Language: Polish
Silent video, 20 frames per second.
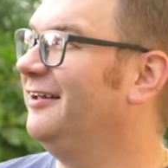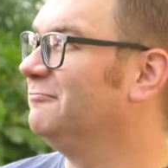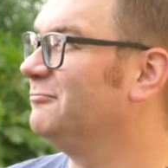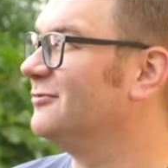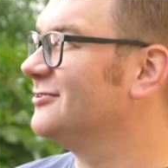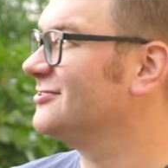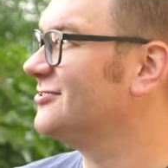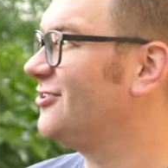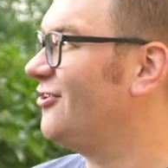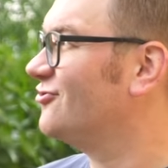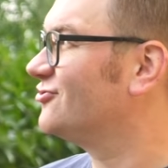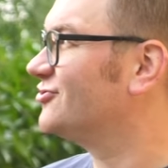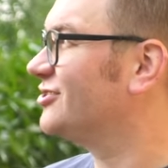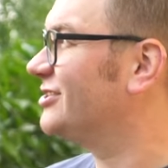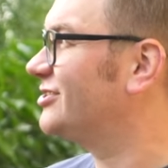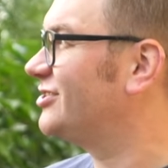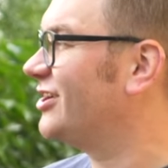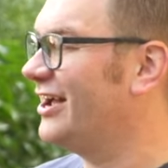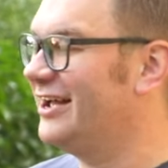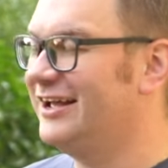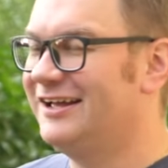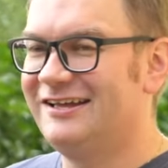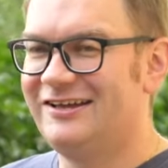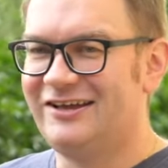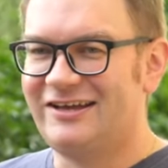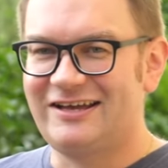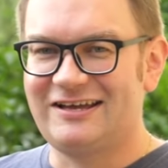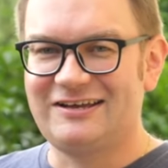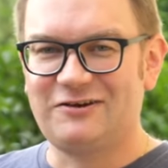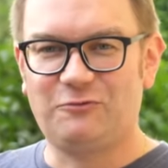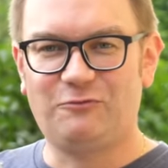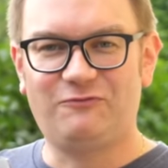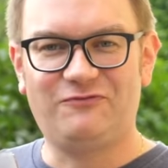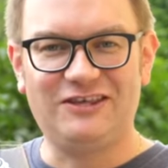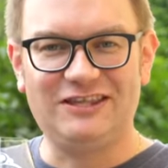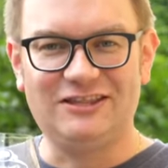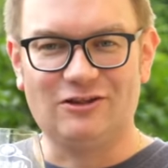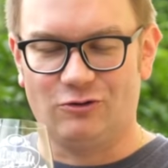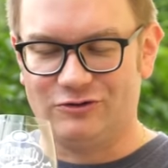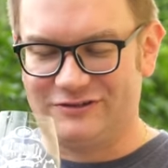albo zdążę się
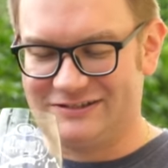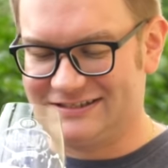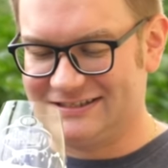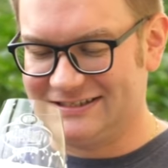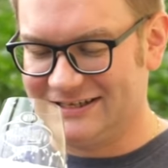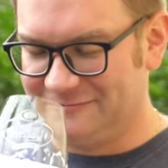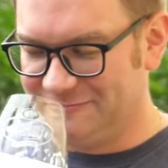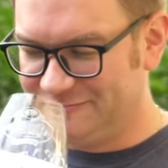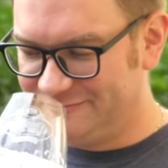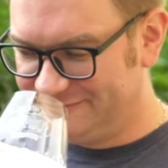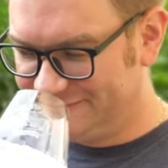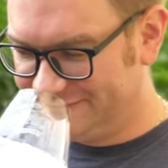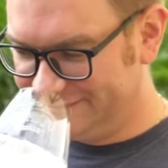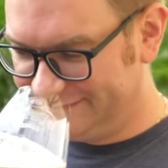uwinąć z tym